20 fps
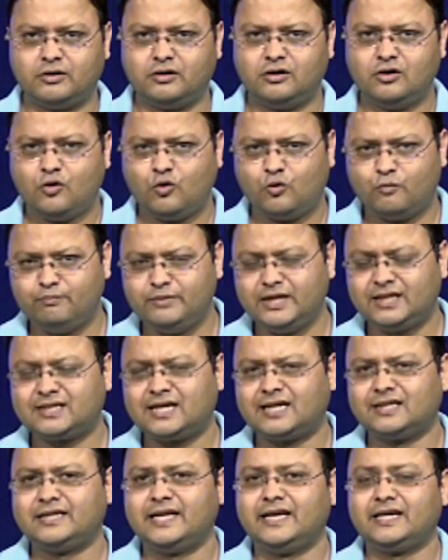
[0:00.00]
अब
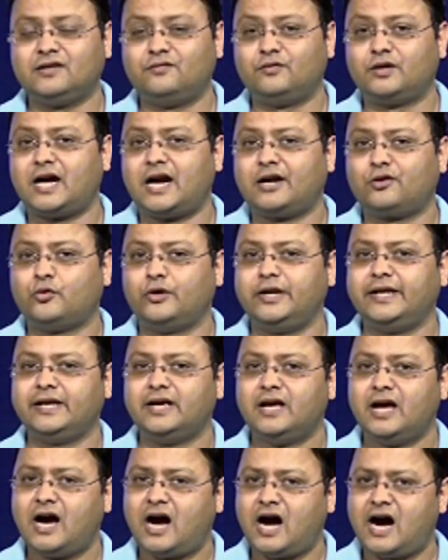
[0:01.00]
उम्मीद करते हैं कि विराट कोहली